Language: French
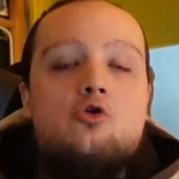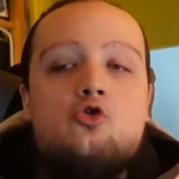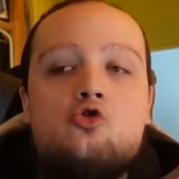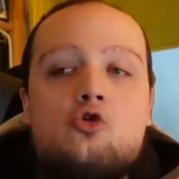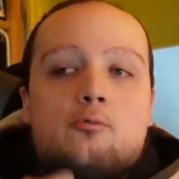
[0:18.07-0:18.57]

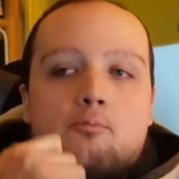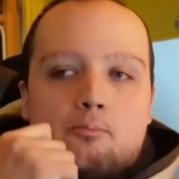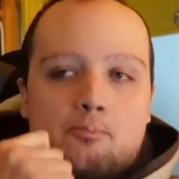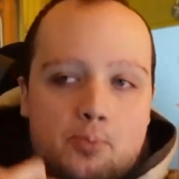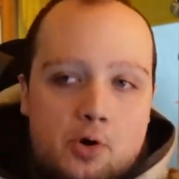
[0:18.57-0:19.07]
une
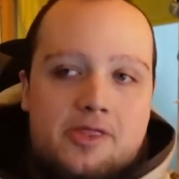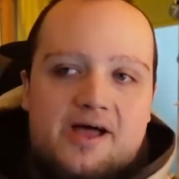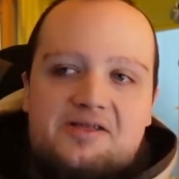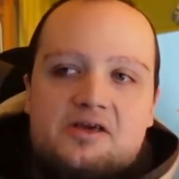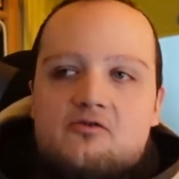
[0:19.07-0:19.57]
bonne
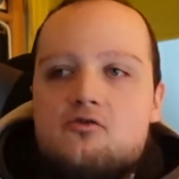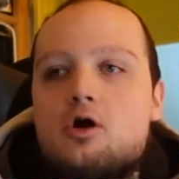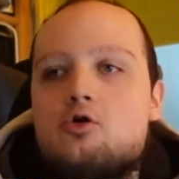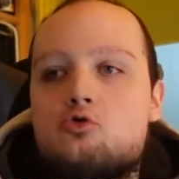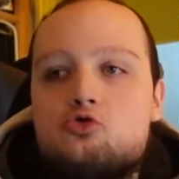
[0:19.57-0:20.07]
année,
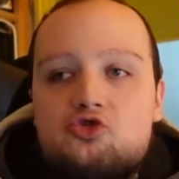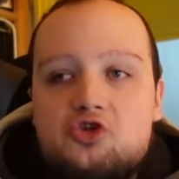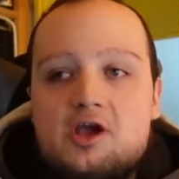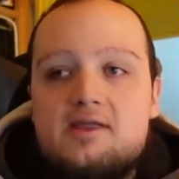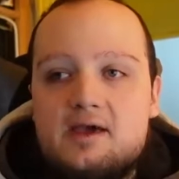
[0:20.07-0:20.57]
voilà, une
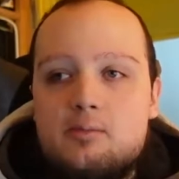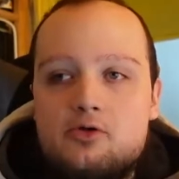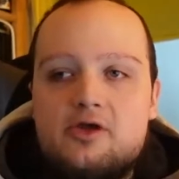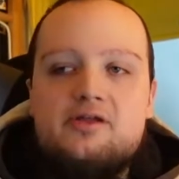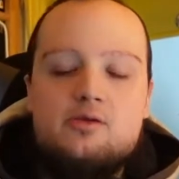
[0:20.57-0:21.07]
très très
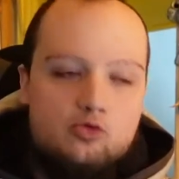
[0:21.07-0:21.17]
bonne année.